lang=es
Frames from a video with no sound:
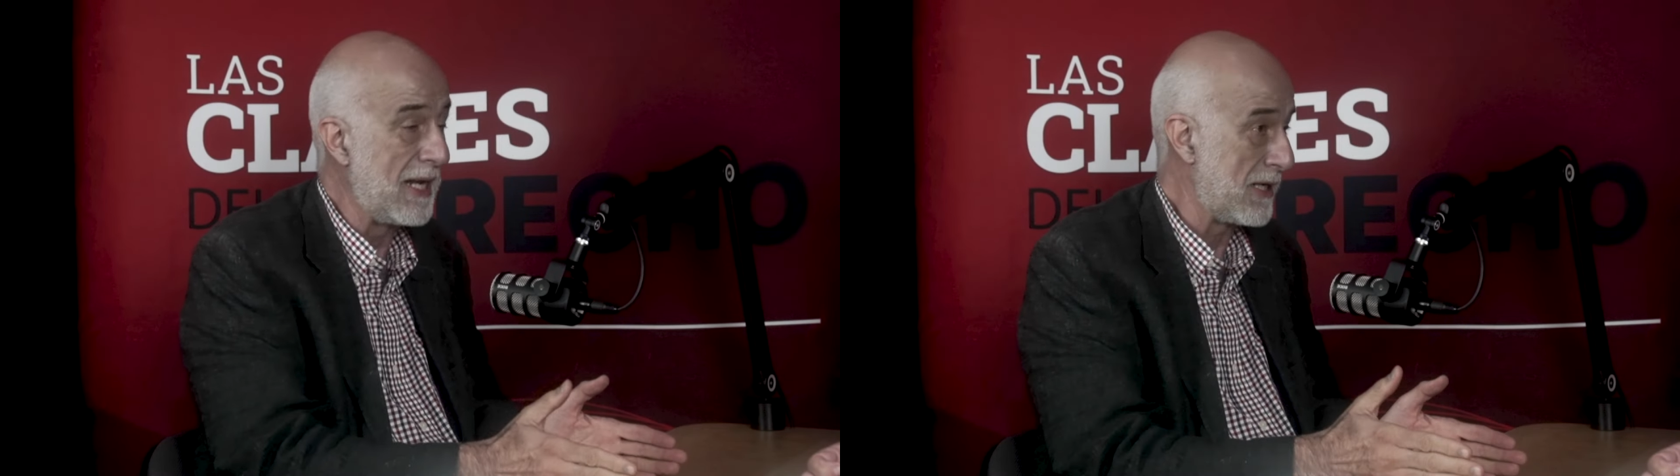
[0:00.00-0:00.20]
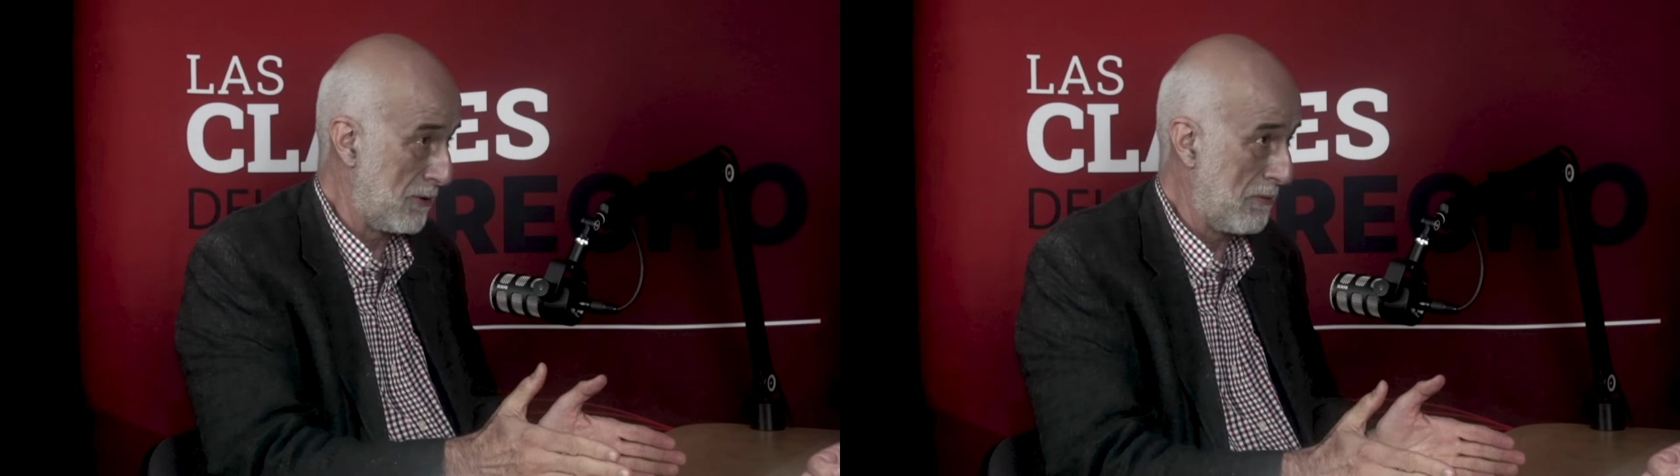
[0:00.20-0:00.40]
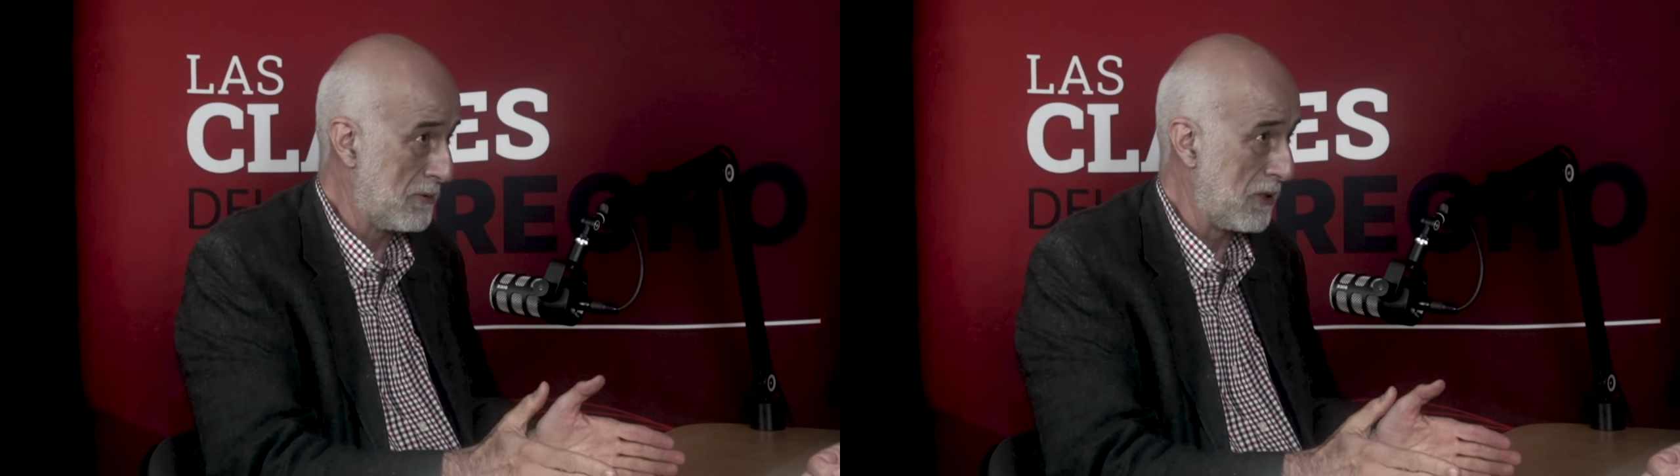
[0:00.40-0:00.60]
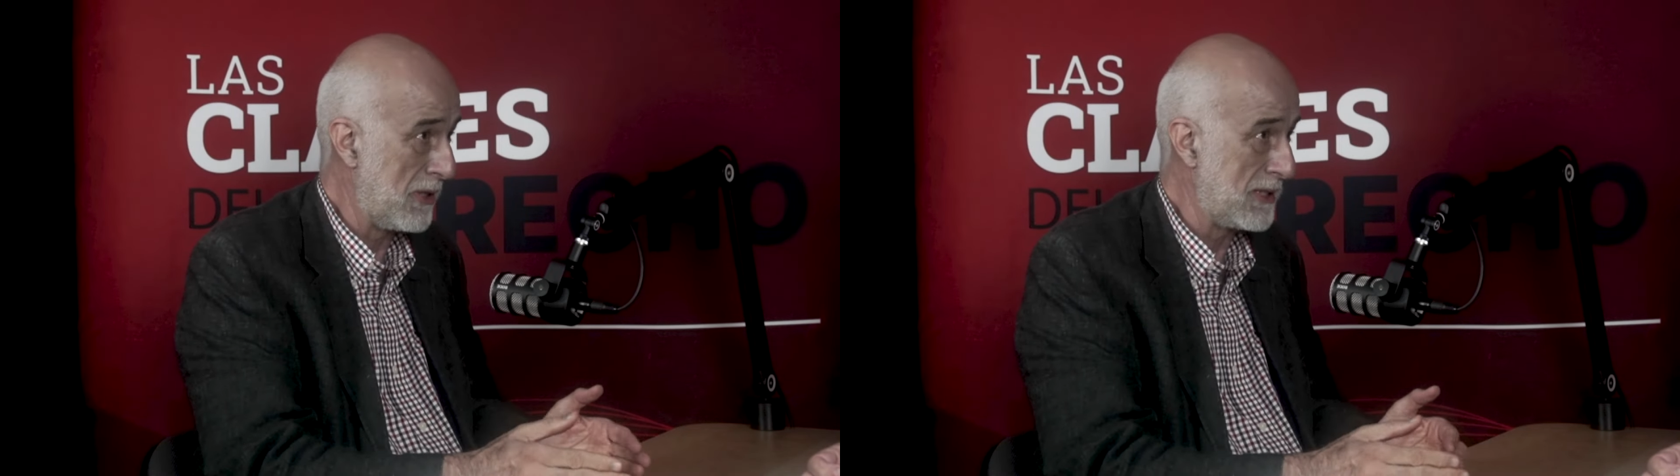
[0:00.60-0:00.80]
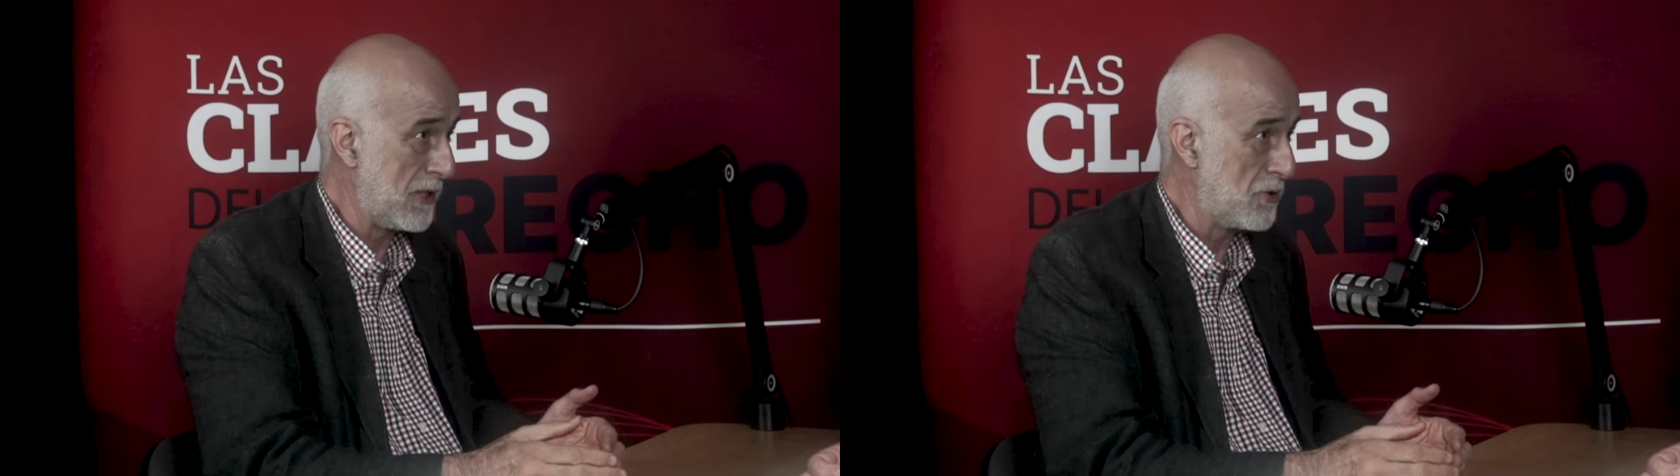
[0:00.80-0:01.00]
resolvemos en
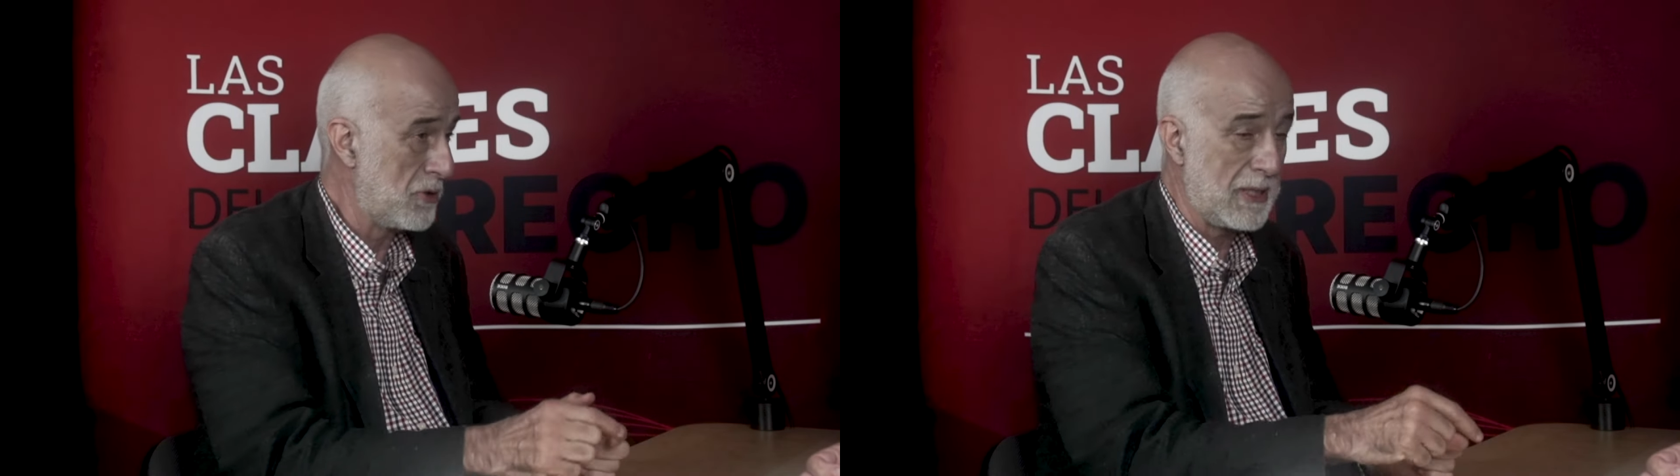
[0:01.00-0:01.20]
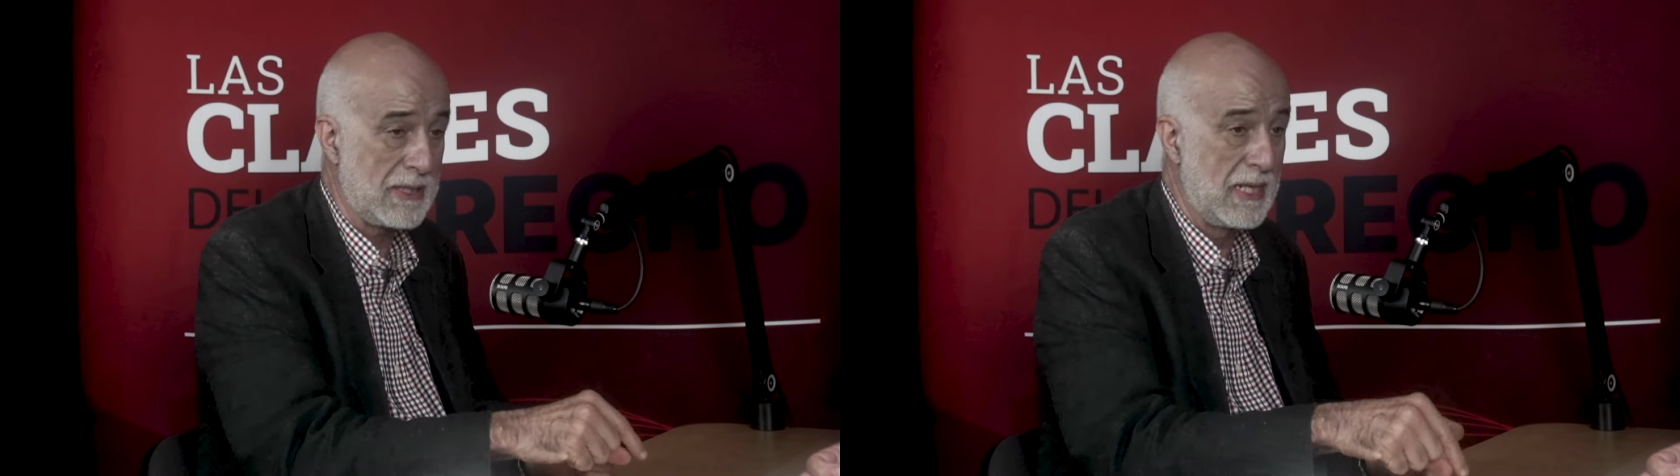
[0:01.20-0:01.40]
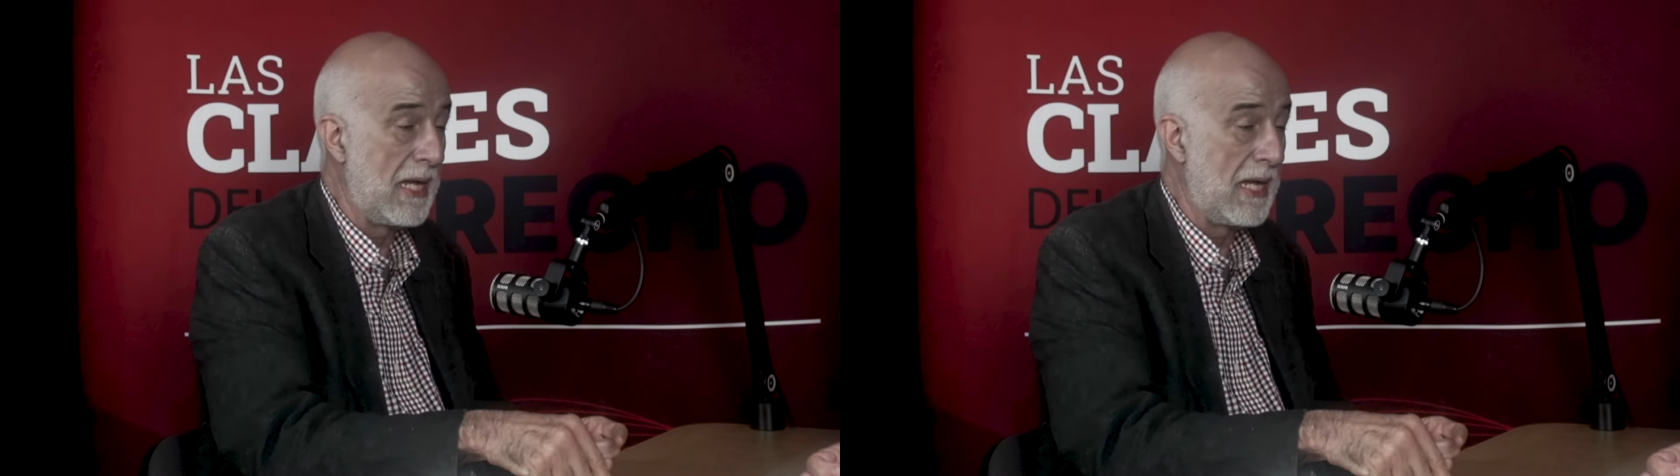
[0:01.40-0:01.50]
48 horas,